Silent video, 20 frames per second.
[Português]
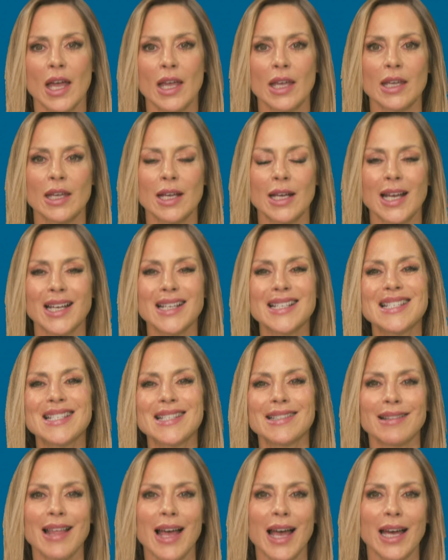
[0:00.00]
em
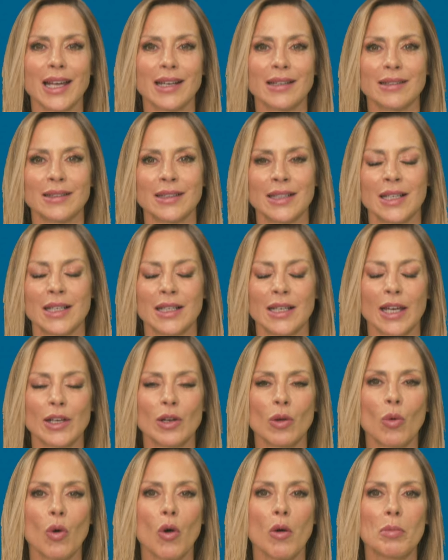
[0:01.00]
cancelar
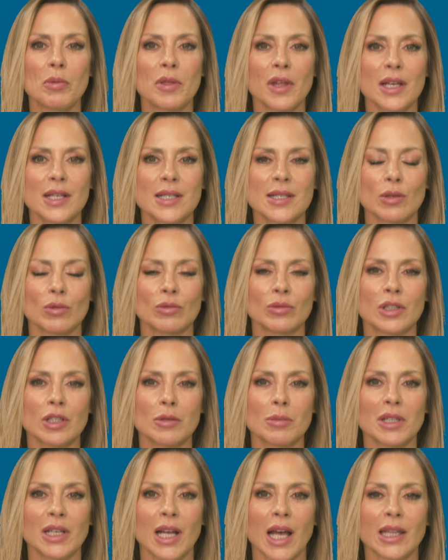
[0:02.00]
quem não obedece a um
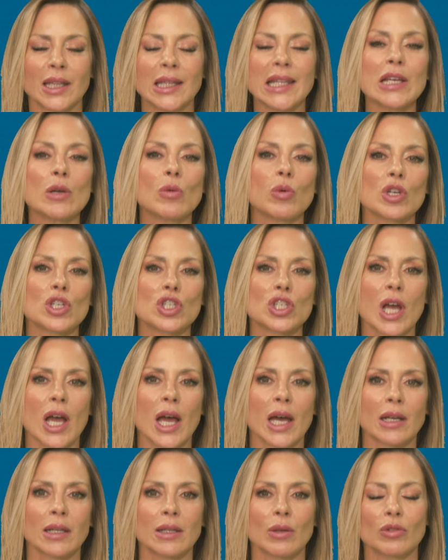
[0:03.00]
determinado
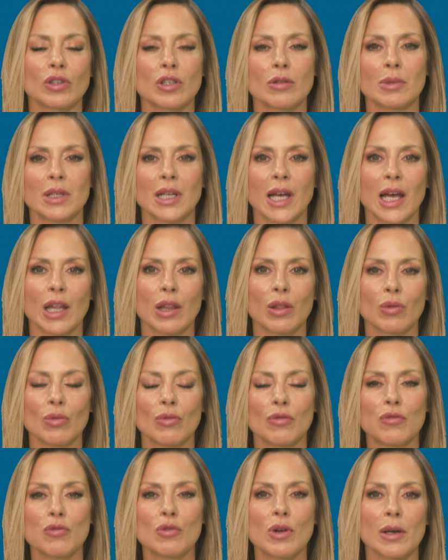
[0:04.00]
linguajar e a um
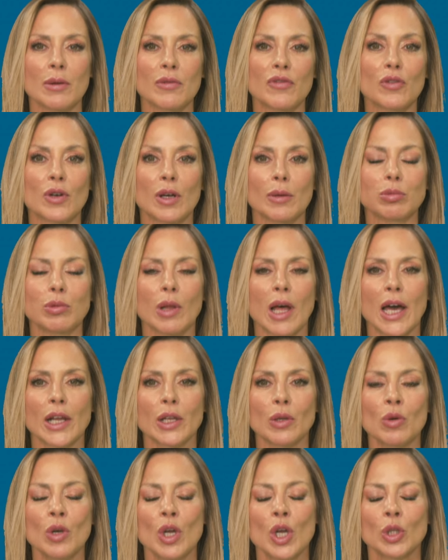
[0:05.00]
determinado voca
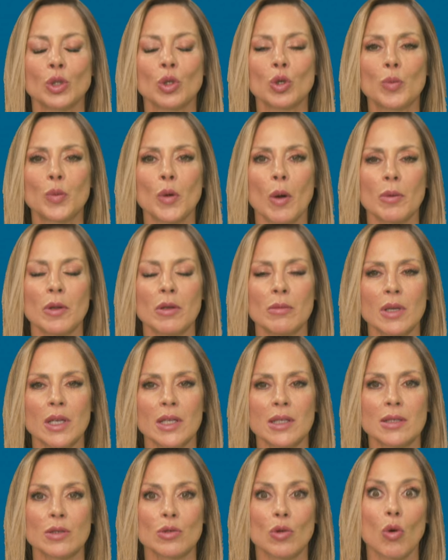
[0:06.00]
vocabulário do que
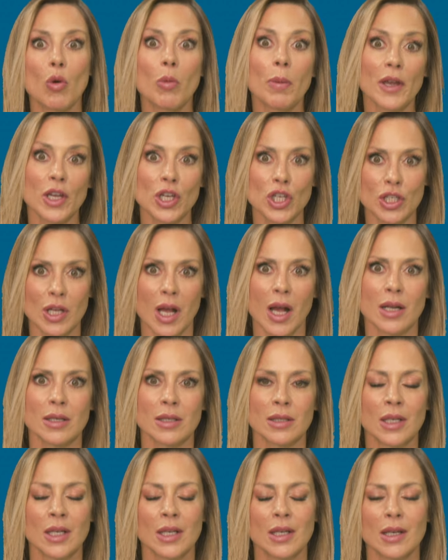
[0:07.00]
propriamente com o
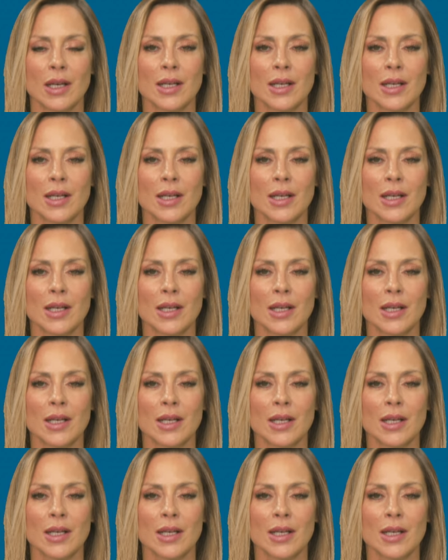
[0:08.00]
bem-estar,